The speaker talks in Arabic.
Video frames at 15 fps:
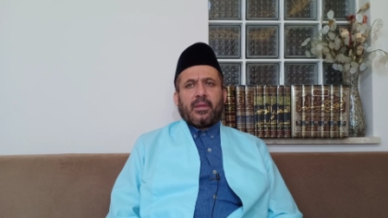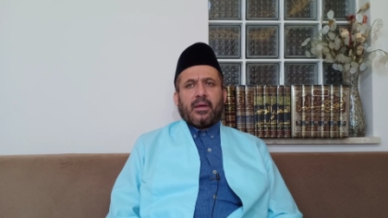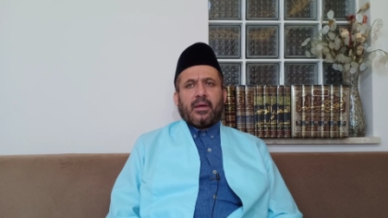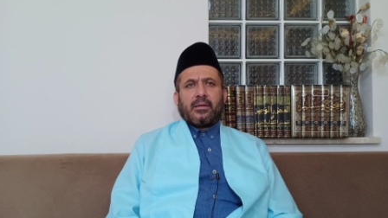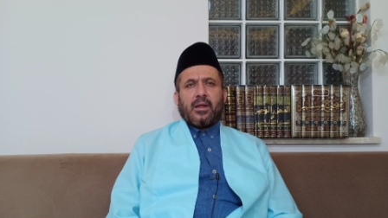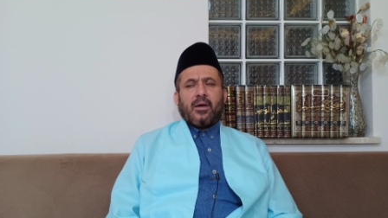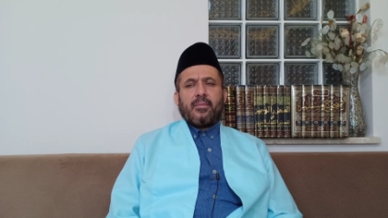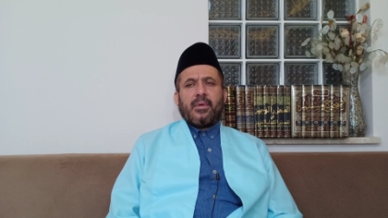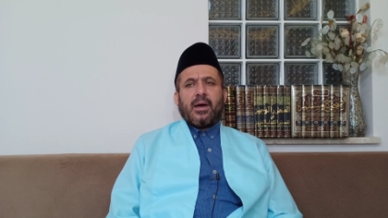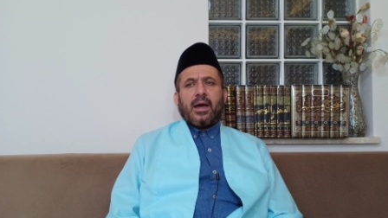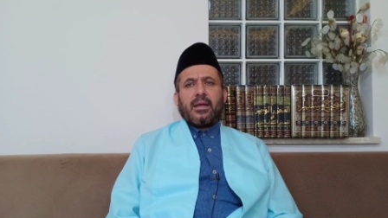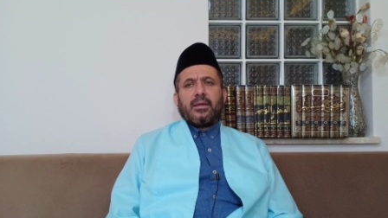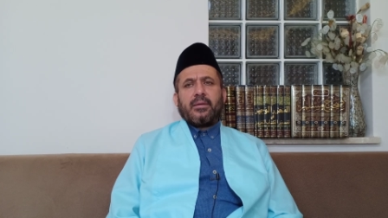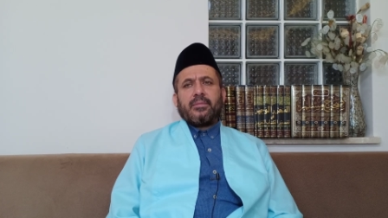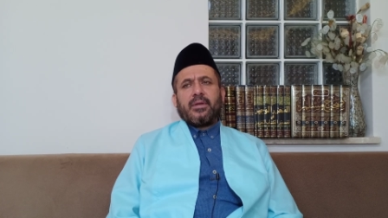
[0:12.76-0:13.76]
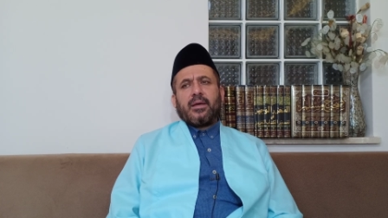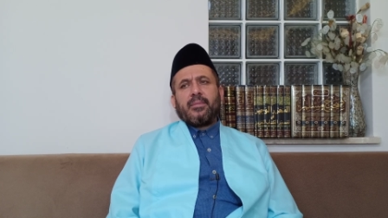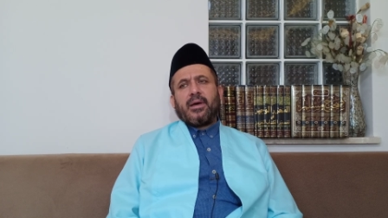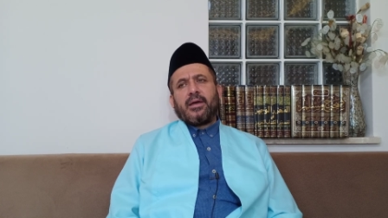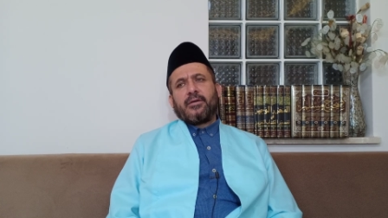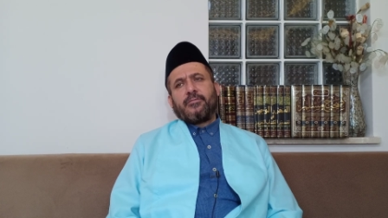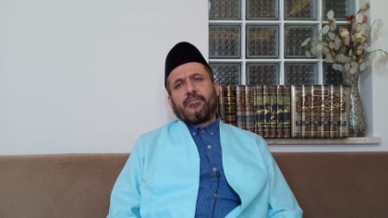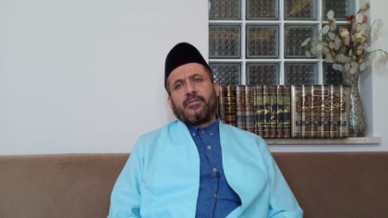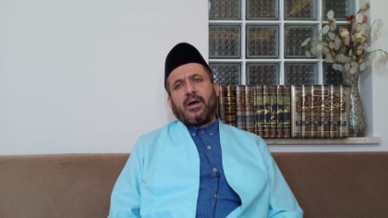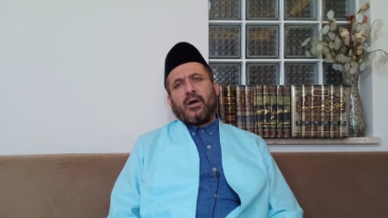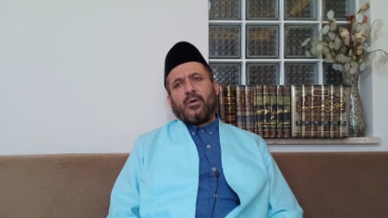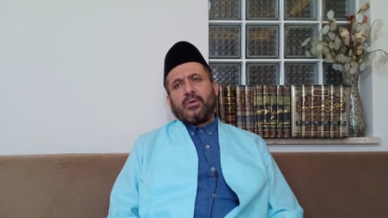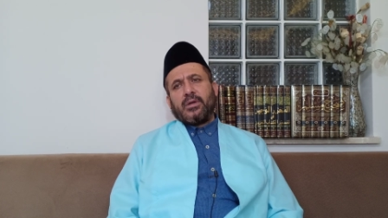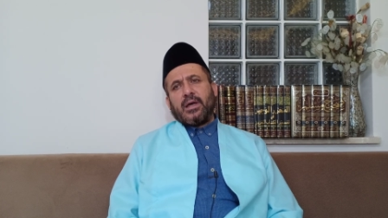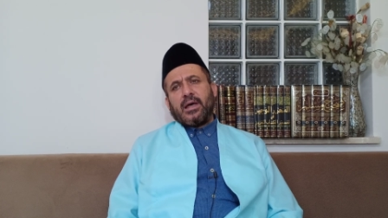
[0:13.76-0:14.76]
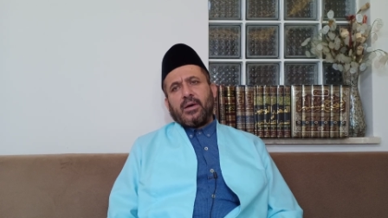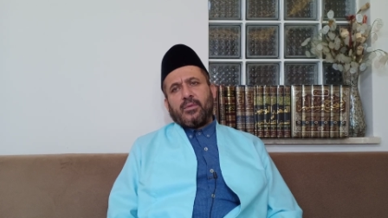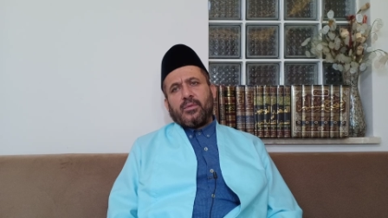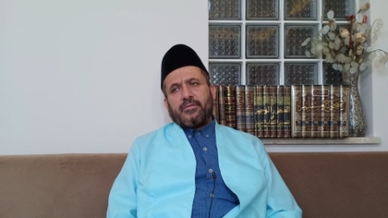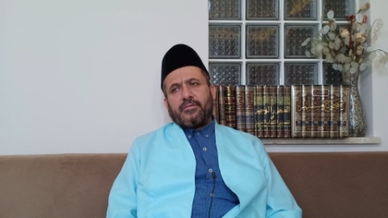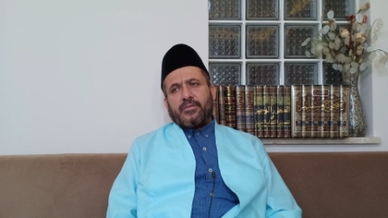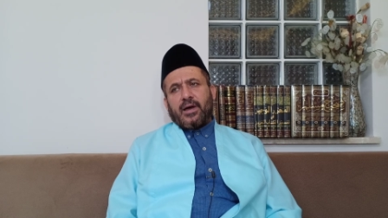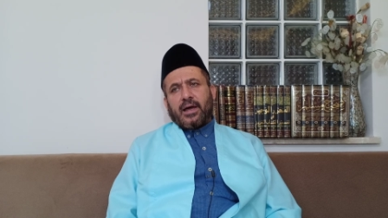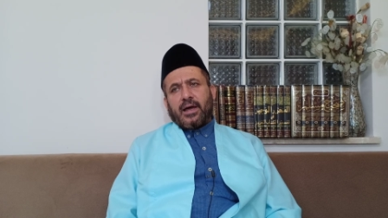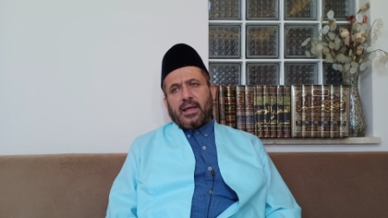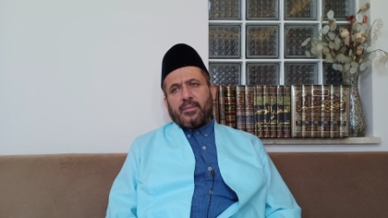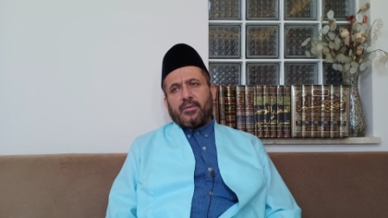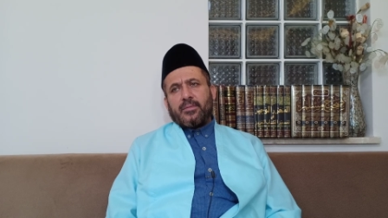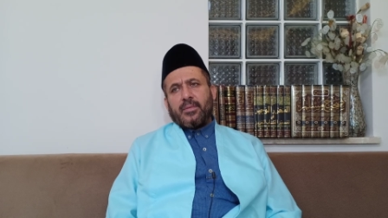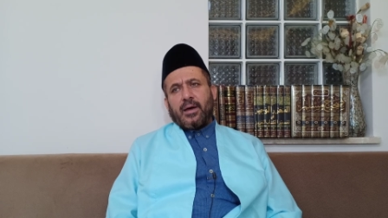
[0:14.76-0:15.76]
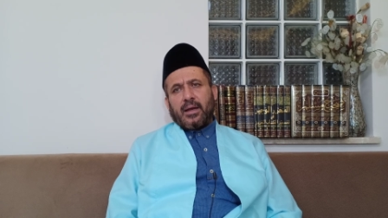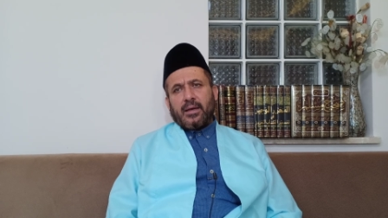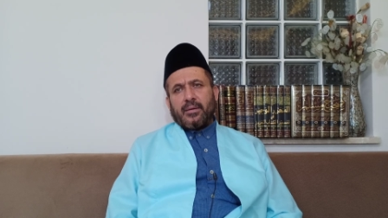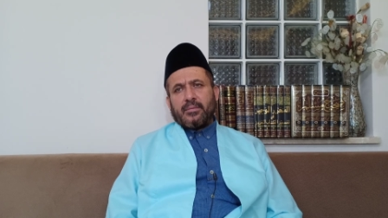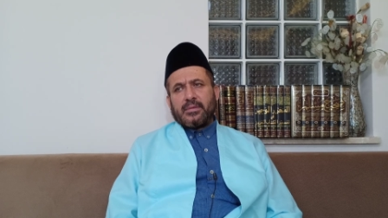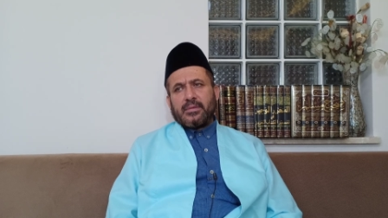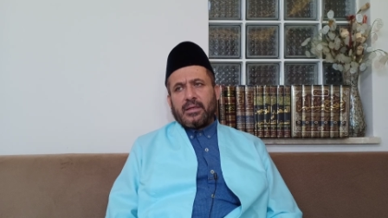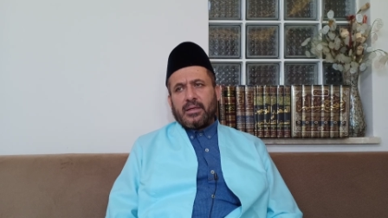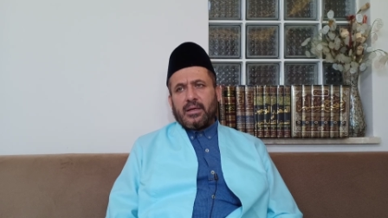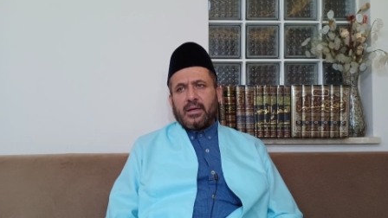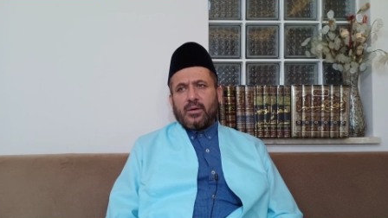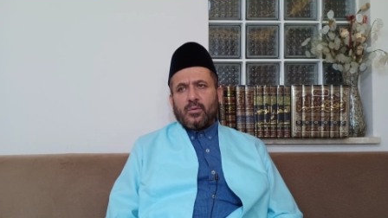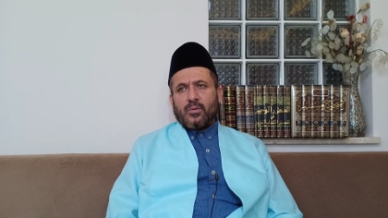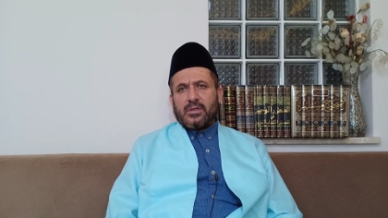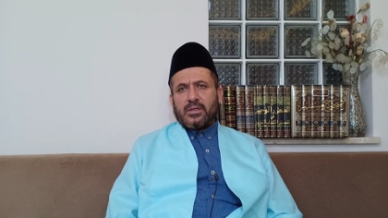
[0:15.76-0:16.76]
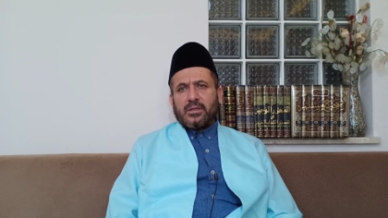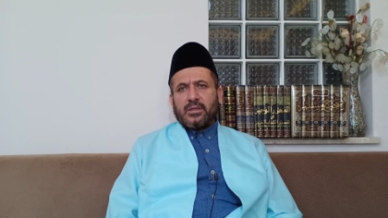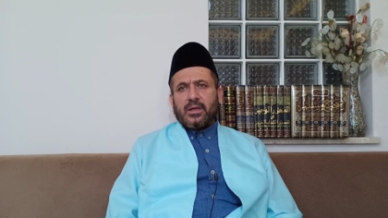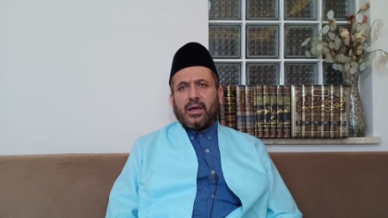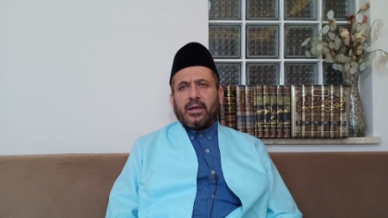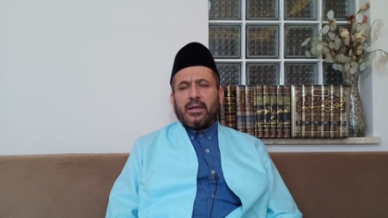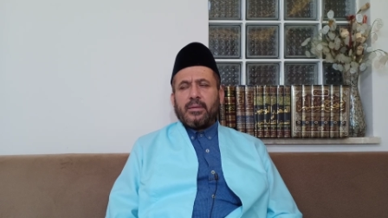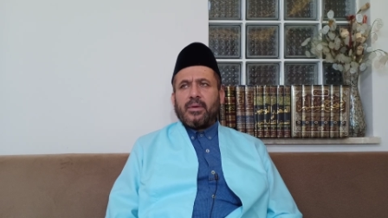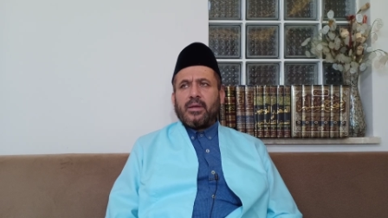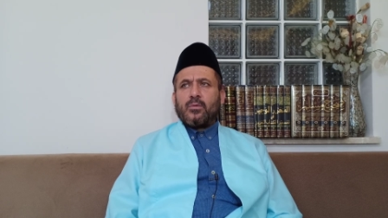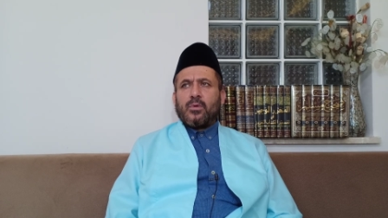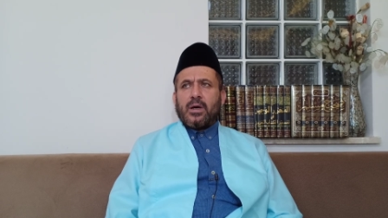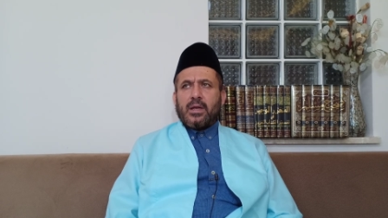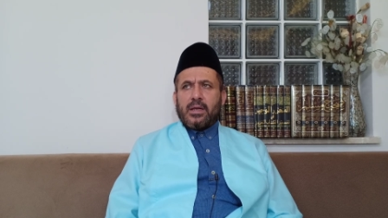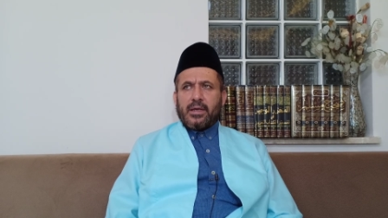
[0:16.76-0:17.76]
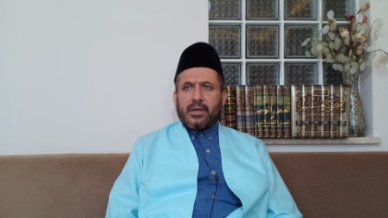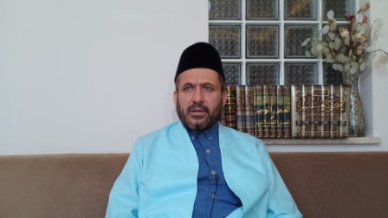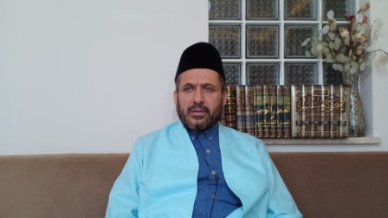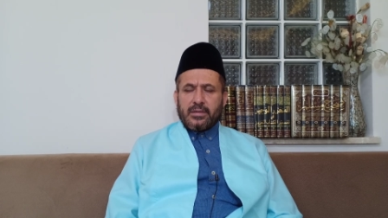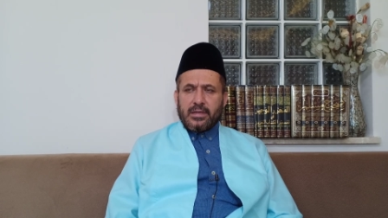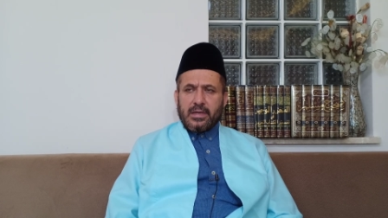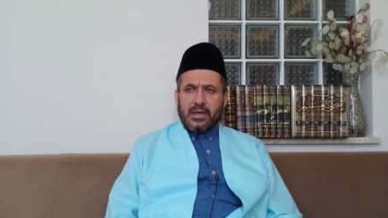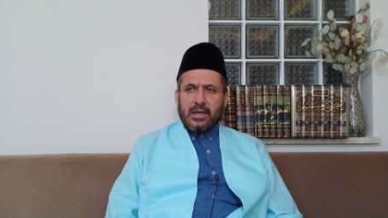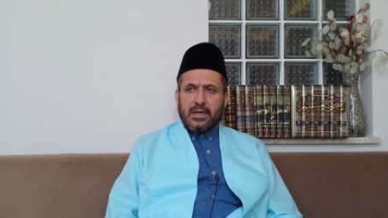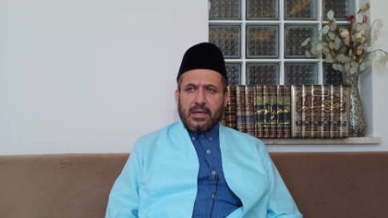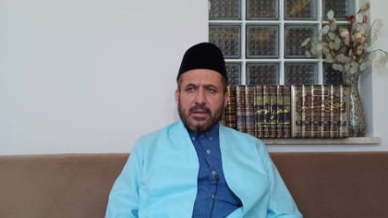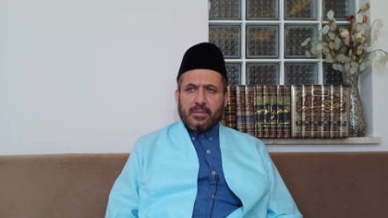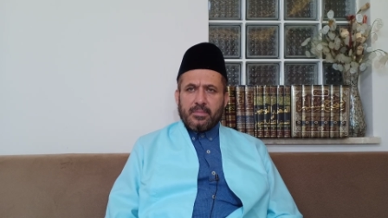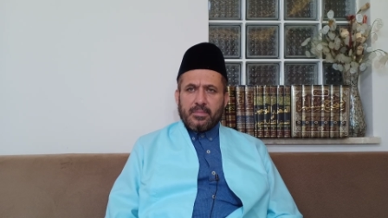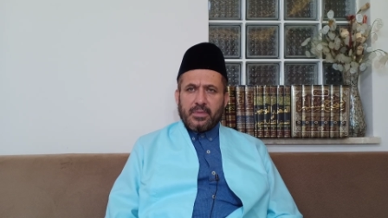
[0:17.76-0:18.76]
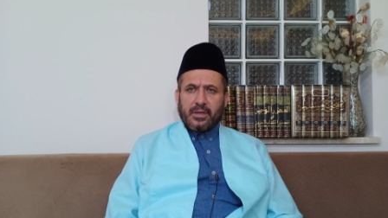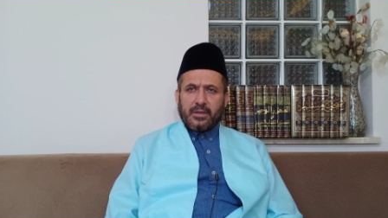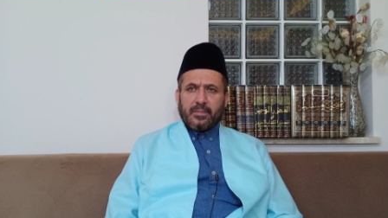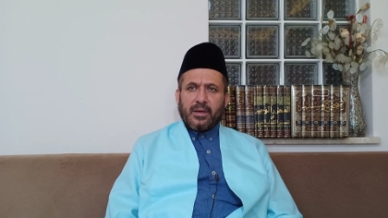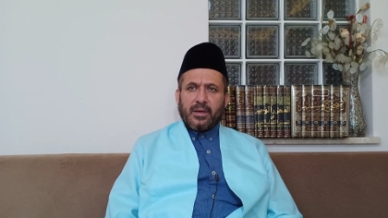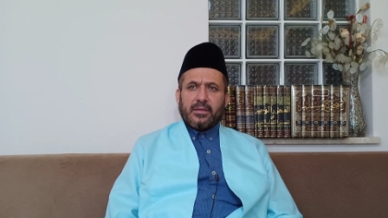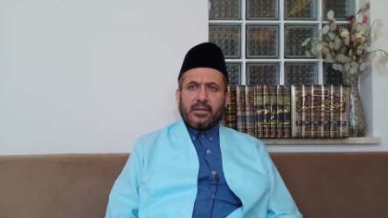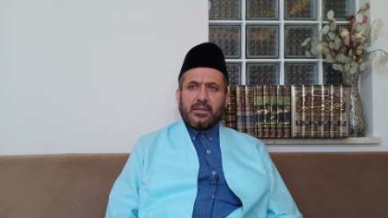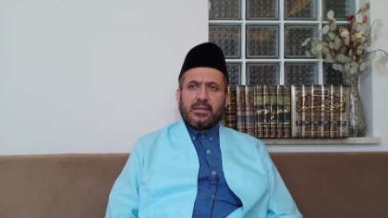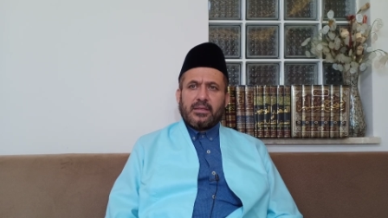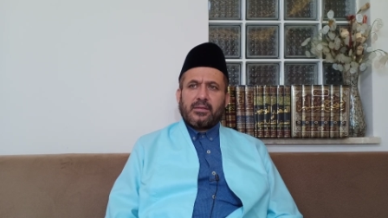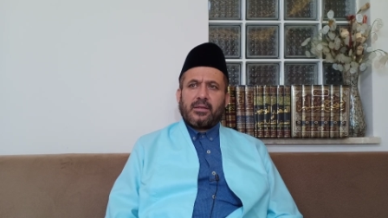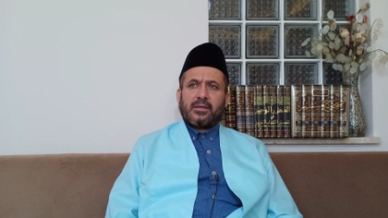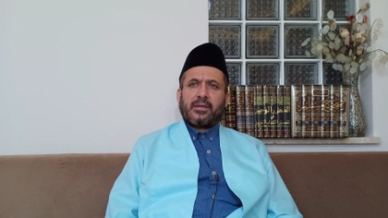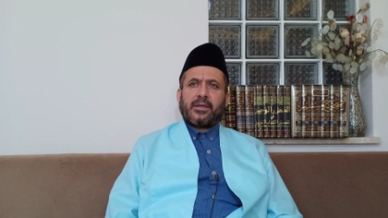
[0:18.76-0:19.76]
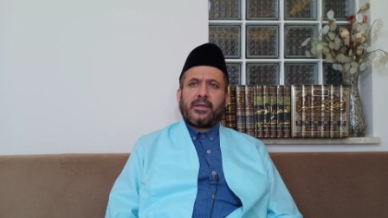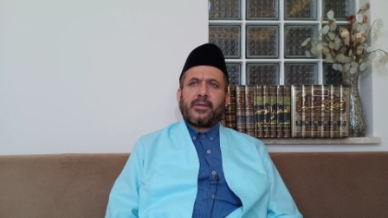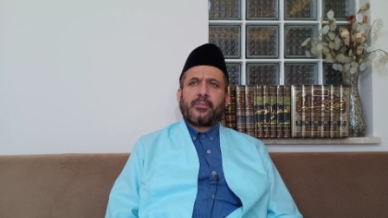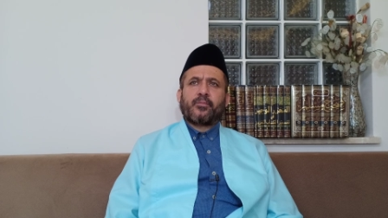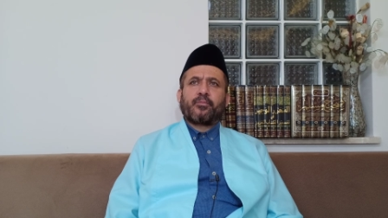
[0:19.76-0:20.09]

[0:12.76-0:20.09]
اللهم علمنا ما ينفعنا وانفعنا بما علمتنا وزدنا علما وألحقنا بعبادك الصالحين